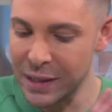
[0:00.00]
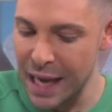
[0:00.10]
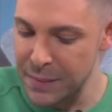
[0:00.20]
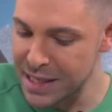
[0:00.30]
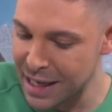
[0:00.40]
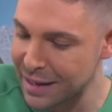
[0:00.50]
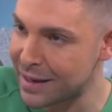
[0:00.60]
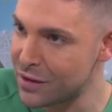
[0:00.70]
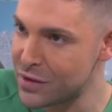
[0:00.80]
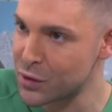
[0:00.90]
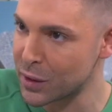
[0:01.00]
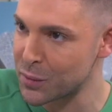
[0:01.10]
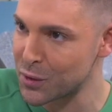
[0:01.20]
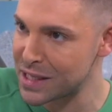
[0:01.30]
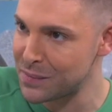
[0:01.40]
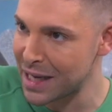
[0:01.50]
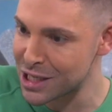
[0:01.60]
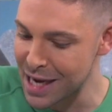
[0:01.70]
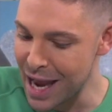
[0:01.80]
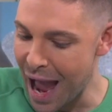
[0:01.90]
une gamine à la télévision dans le Beauty
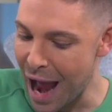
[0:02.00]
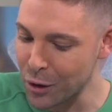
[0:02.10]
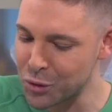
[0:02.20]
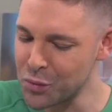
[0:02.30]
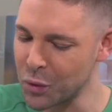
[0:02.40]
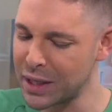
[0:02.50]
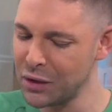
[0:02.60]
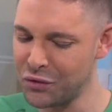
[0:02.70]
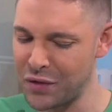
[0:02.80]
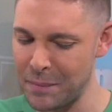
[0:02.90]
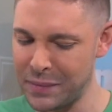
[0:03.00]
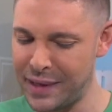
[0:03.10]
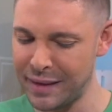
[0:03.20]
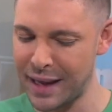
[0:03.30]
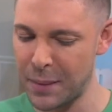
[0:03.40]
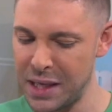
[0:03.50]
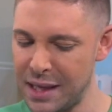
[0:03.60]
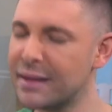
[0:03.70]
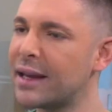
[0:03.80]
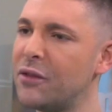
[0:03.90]
Match, alors que tu montrais une femme déterminée et